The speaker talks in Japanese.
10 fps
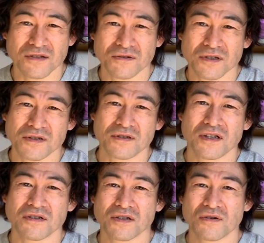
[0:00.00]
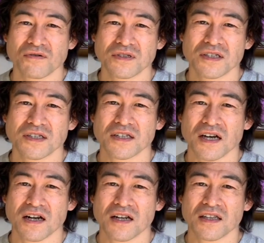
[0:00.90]
所に住んでる日本人に
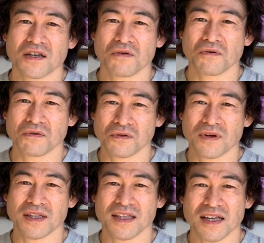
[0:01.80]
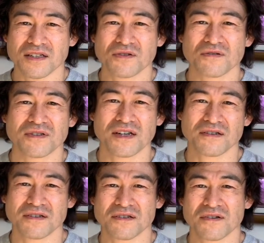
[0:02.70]
空手を教わって強くなるっ
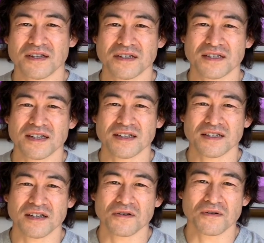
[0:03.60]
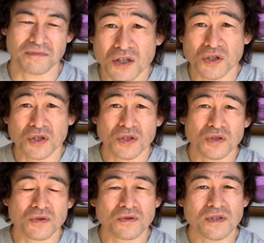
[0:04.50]
ていう話なんですけど、
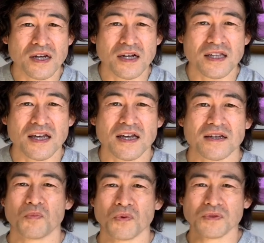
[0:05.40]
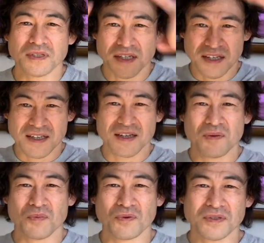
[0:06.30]
その中で、盆栽
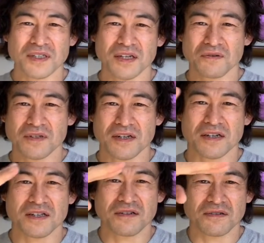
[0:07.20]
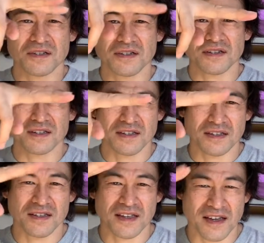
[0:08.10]
盆栽をなんか切るシーンが出て
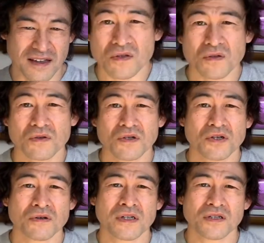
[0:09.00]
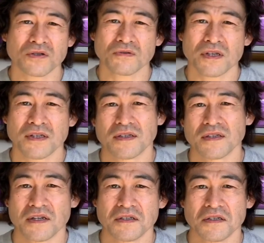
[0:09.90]
きて、そのひ弱な少年、
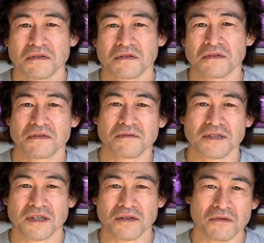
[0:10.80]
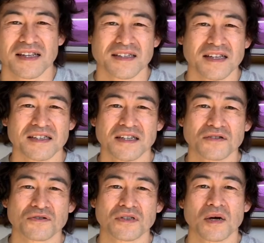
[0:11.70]
ダニエル君って言うんですけど、ダニエル
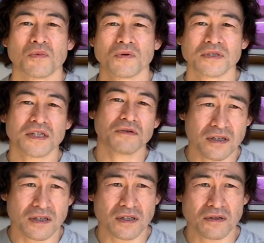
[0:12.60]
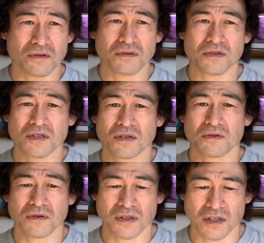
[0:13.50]
君が盆栽を切ろうとしてる
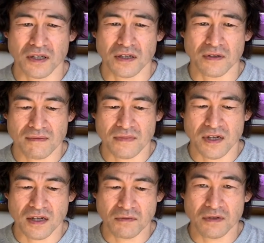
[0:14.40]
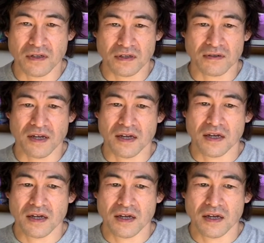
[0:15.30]
時に悩むんですよね。